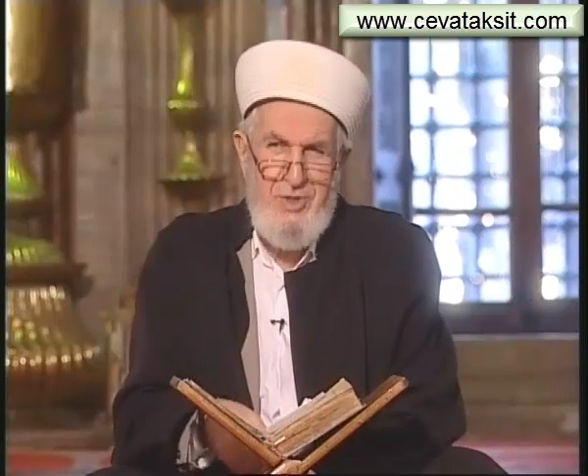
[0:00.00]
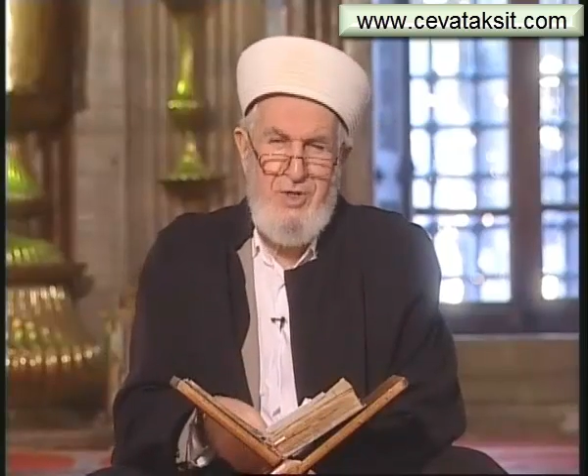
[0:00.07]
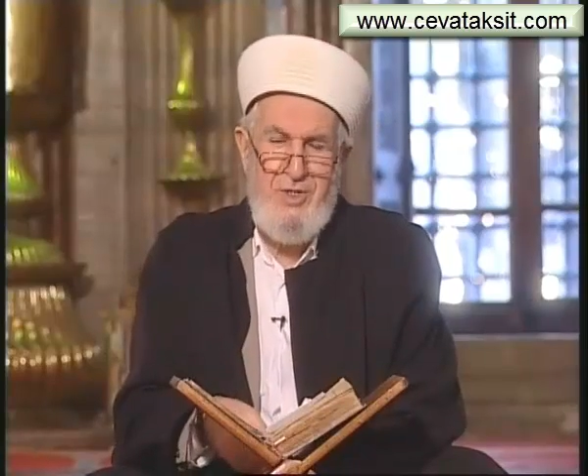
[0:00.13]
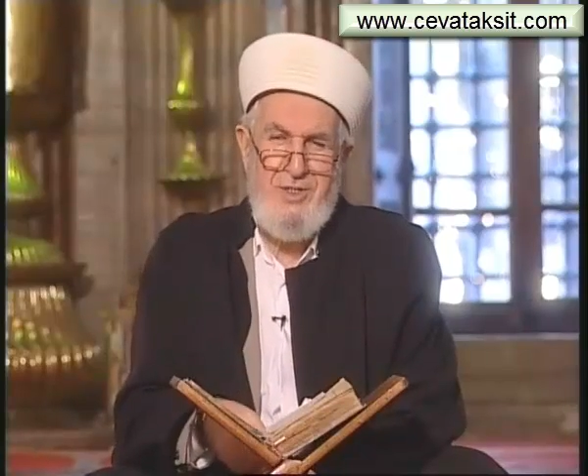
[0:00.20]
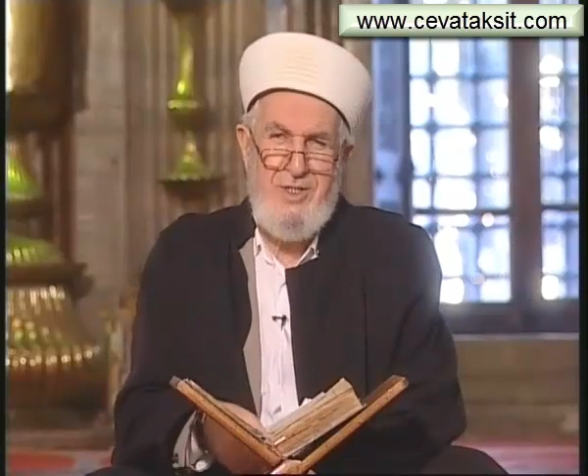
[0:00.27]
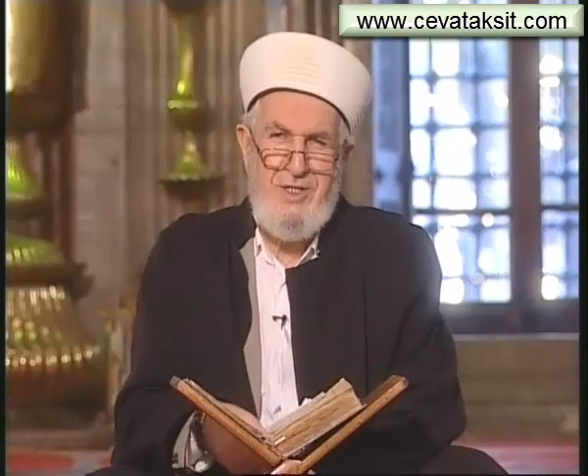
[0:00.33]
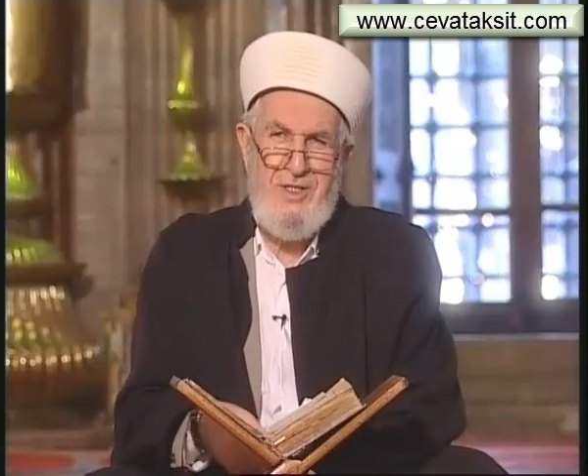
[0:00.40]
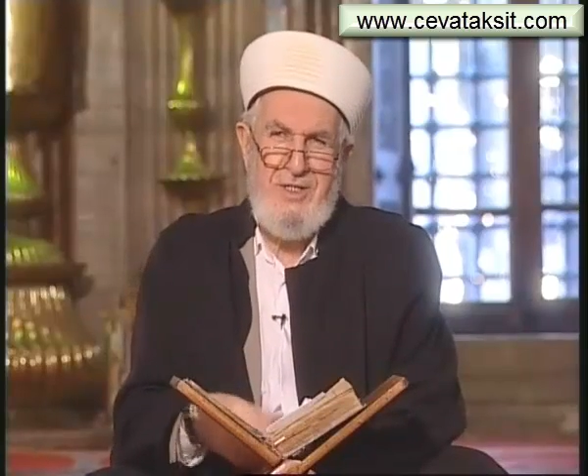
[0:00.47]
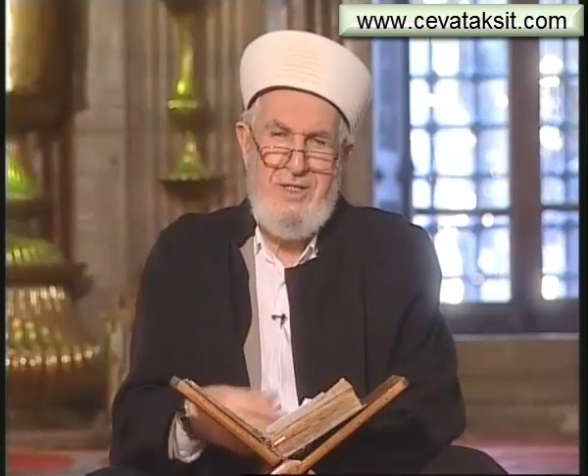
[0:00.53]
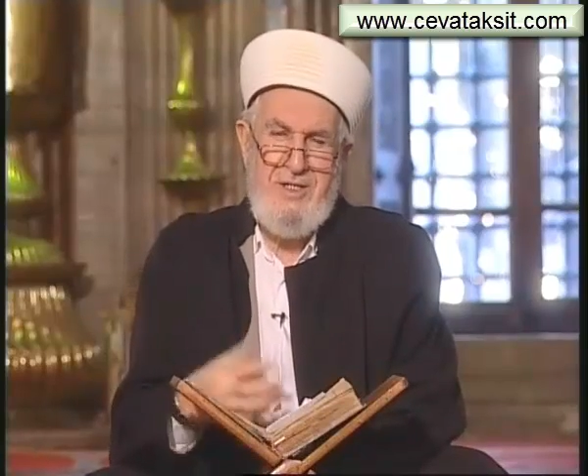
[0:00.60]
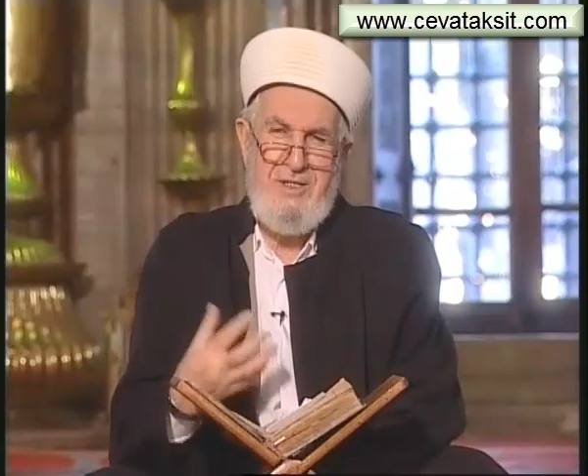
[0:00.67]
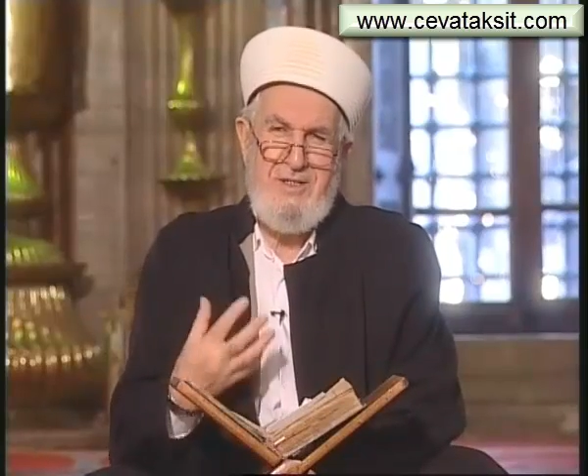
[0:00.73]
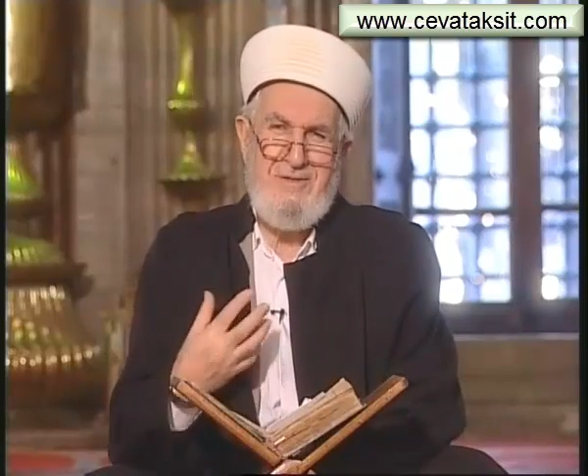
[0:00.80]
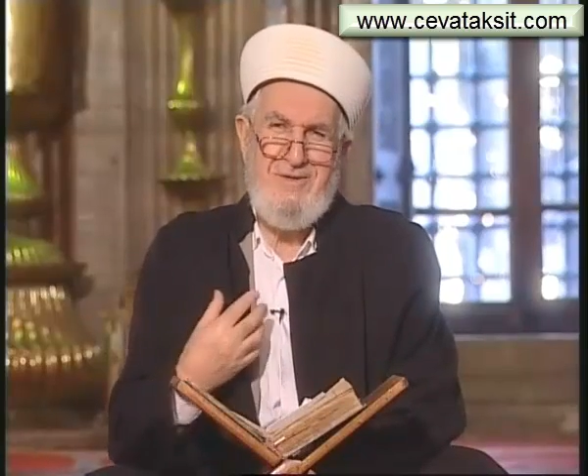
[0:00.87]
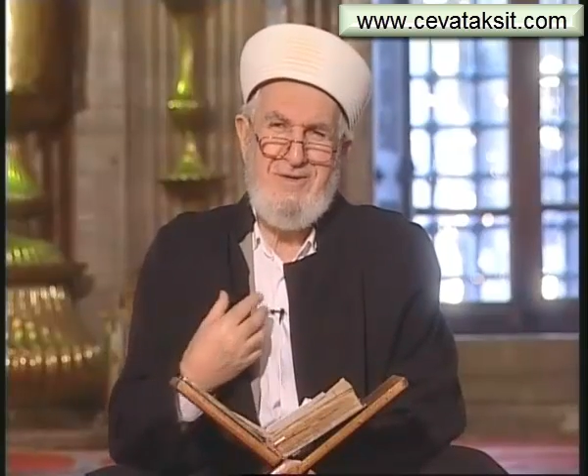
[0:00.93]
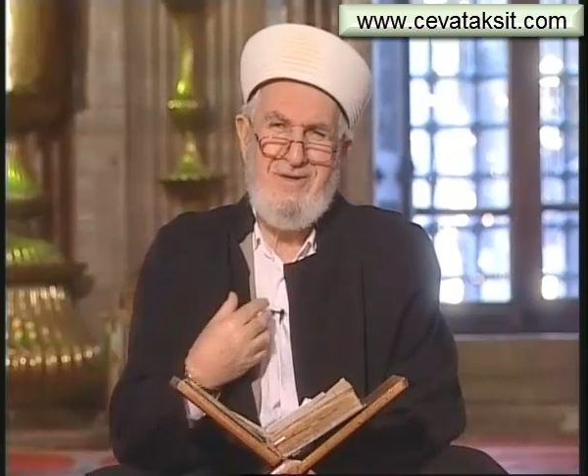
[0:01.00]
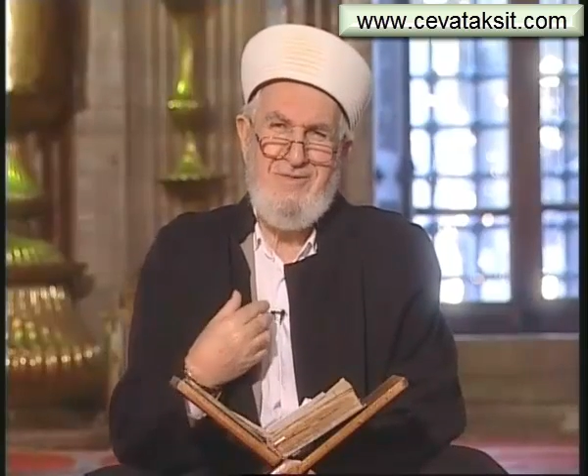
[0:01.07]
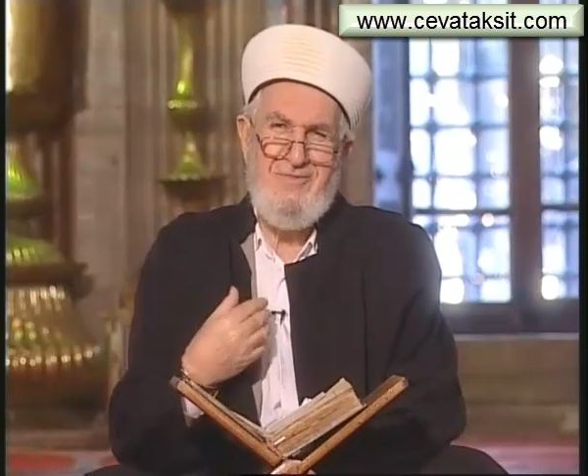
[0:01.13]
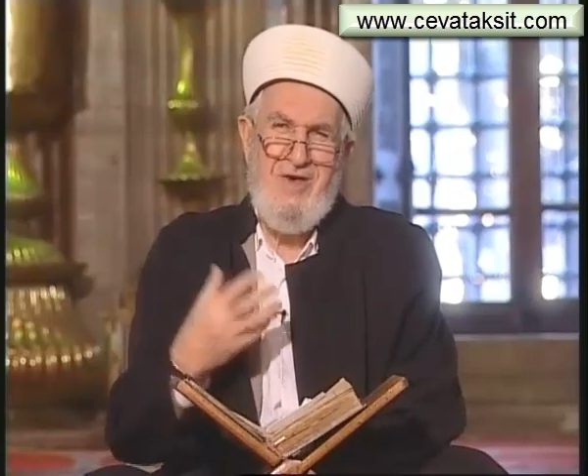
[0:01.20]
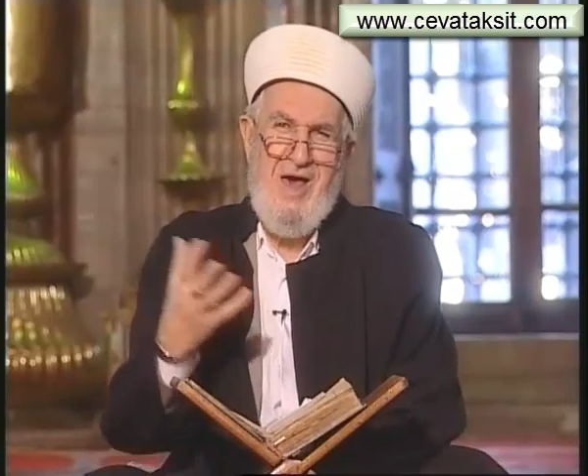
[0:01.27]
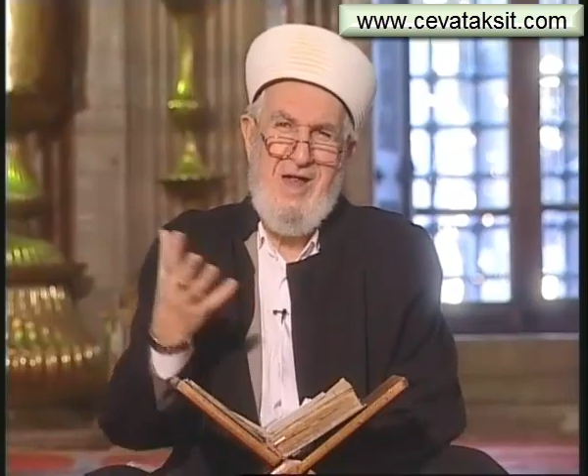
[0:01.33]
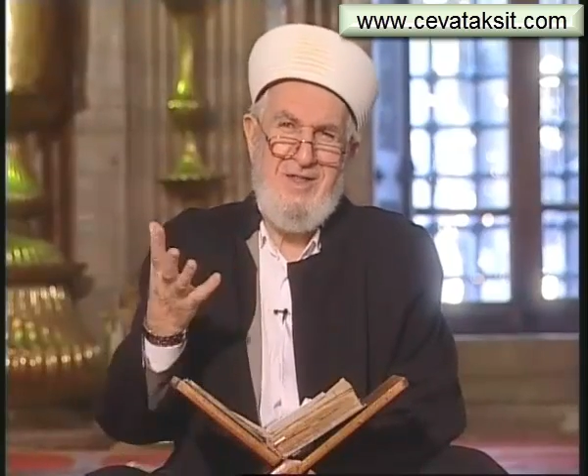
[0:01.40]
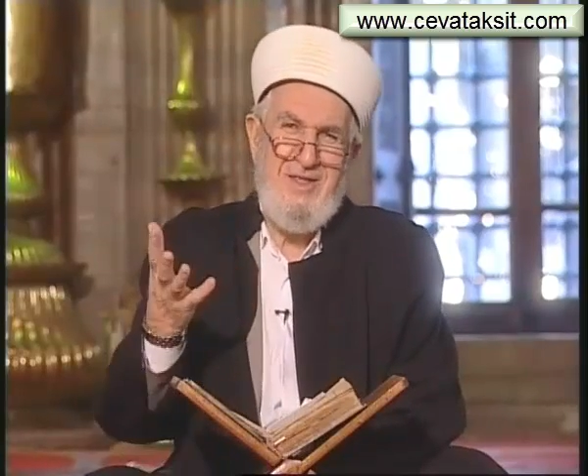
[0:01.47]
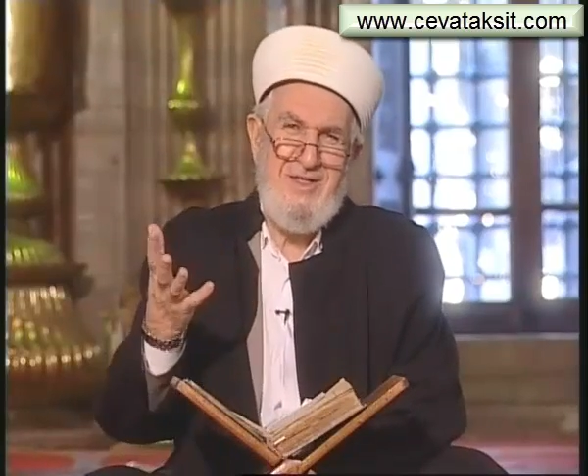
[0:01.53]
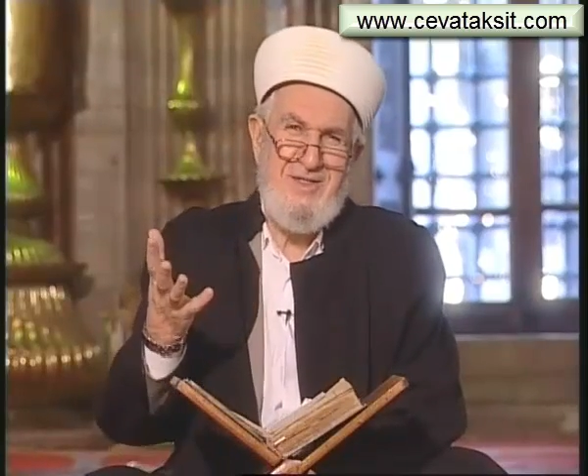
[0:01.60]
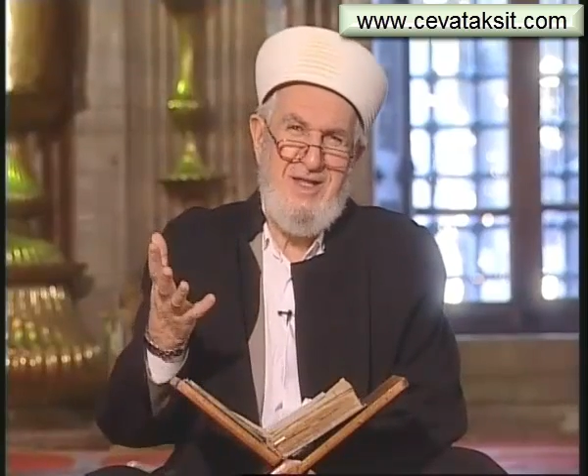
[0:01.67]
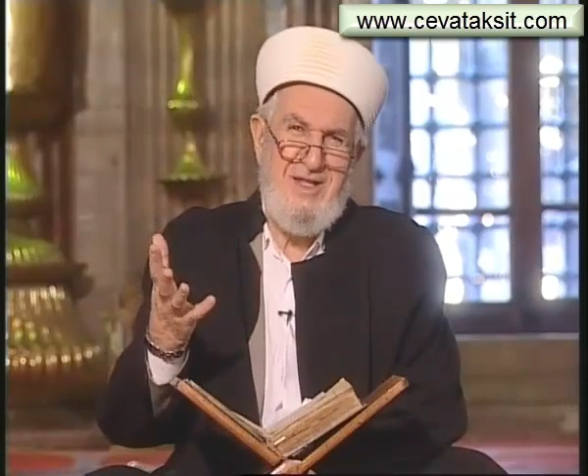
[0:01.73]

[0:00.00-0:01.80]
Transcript: diyor ki verdin